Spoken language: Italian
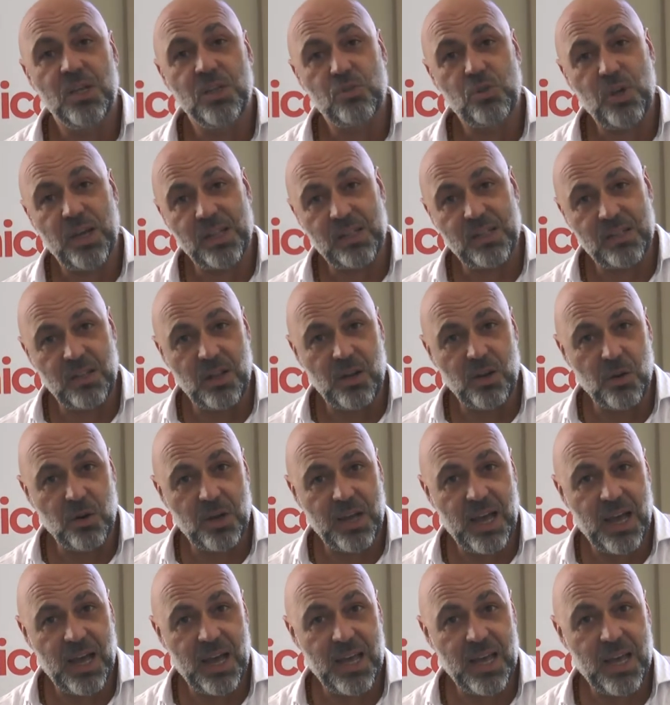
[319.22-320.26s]
cioè Attilio
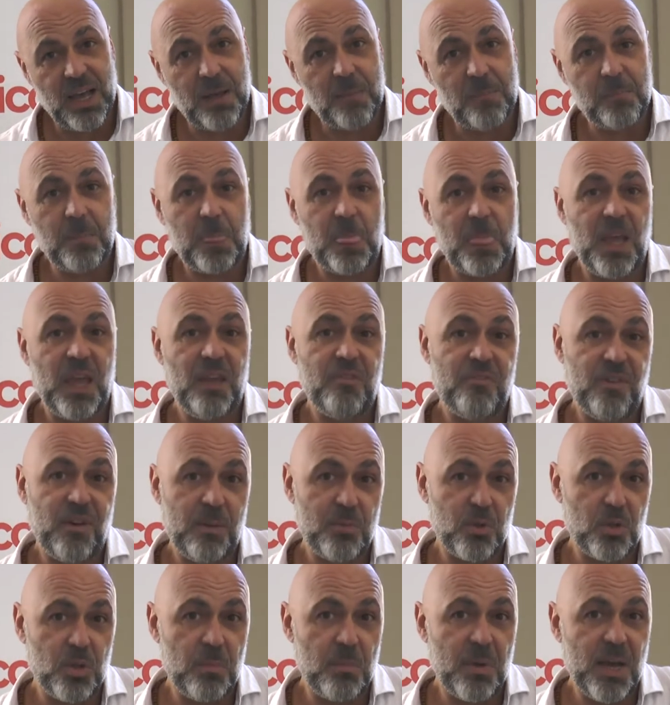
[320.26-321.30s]
Caia e
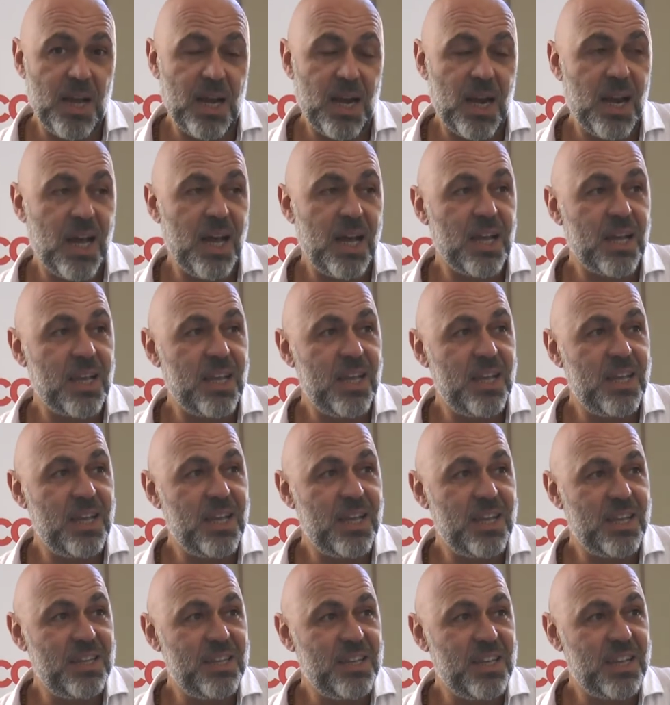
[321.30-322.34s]
Fabio Di Bella
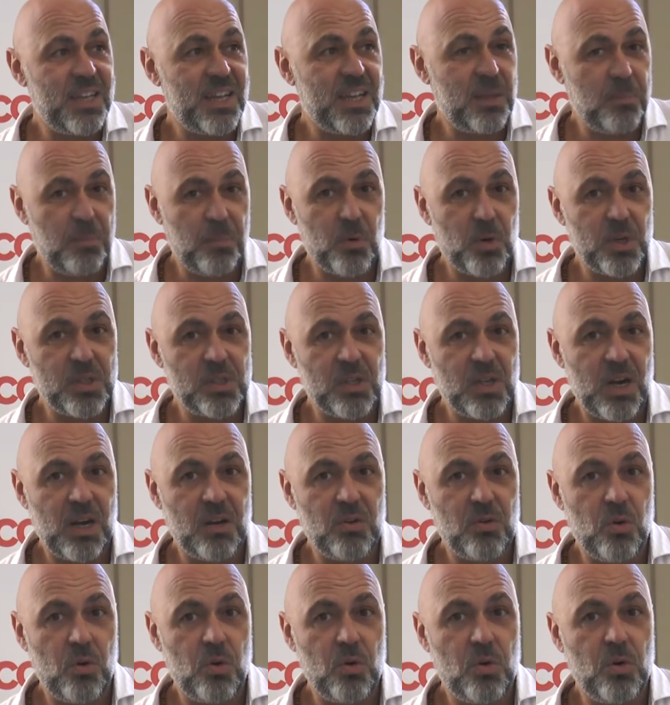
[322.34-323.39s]
che, eh, che pure
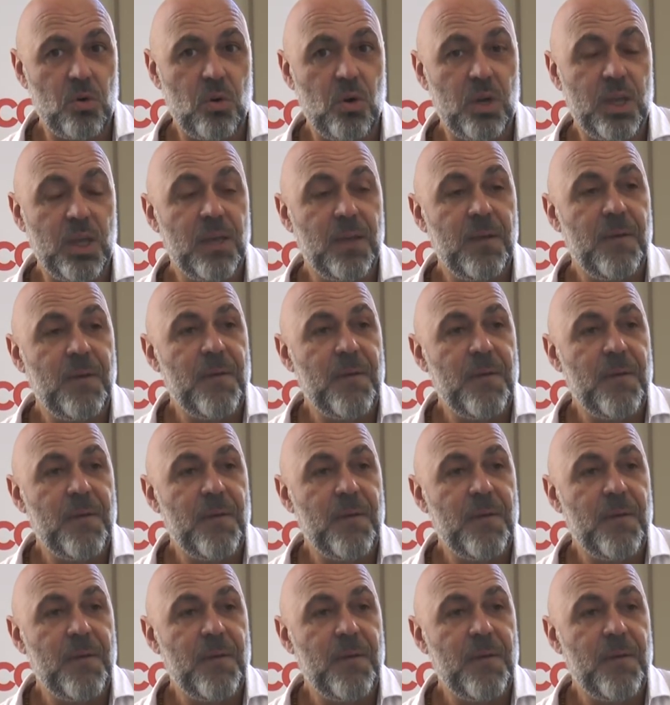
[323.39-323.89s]
saranno con noi.